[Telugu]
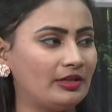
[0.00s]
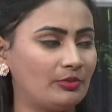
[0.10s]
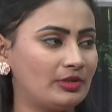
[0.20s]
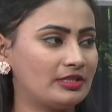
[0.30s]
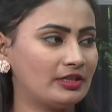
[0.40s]

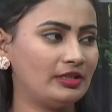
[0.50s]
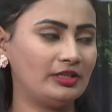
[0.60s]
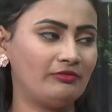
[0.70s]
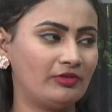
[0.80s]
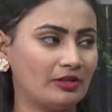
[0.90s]
లిక్విడ్స్
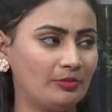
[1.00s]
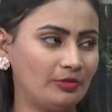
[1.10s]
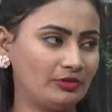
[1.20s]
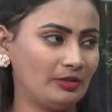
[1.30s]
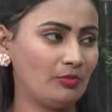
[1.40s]
అనేది
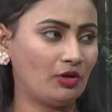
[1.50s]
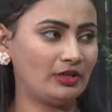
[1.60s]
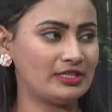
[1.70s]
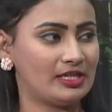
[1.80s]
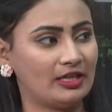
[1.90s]
ఇవ్వకపోతే
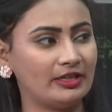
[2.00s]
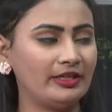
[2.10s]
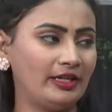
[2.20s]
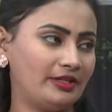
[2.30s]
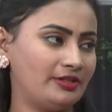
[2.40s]
బాడీ చాలా
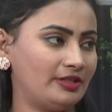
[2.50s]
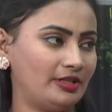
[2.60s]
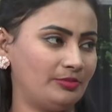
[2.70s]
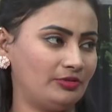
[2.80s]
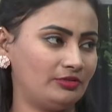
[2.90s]
డిహైడ్రేట్
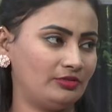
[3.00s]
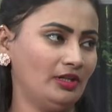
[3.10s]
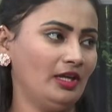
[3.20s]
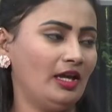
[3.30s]
అయిపోతుంది